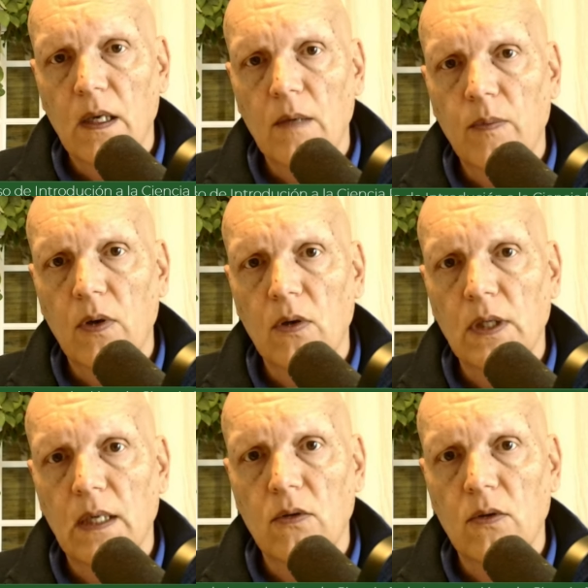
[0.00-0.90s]
y por lo
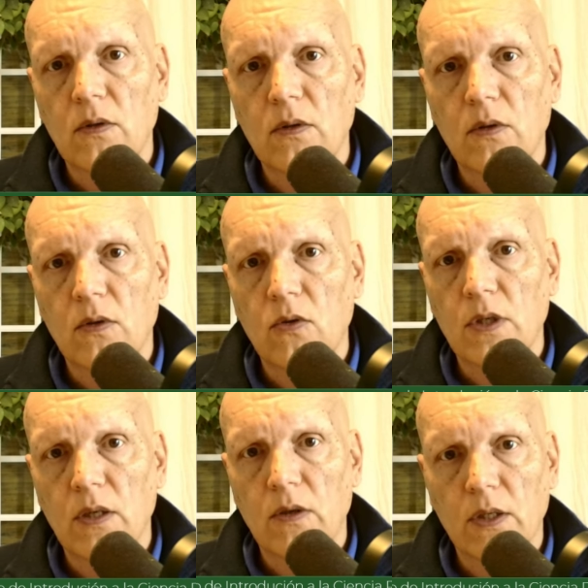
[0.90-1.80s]
tanto
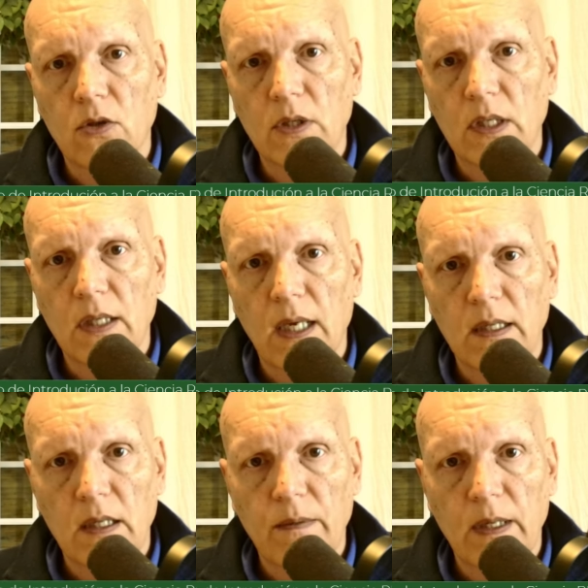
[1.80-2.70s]
consideró que estos
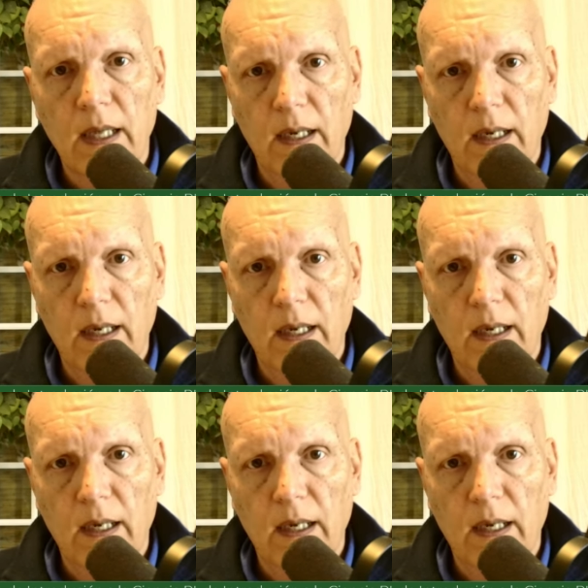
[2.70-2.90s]
cristales de vida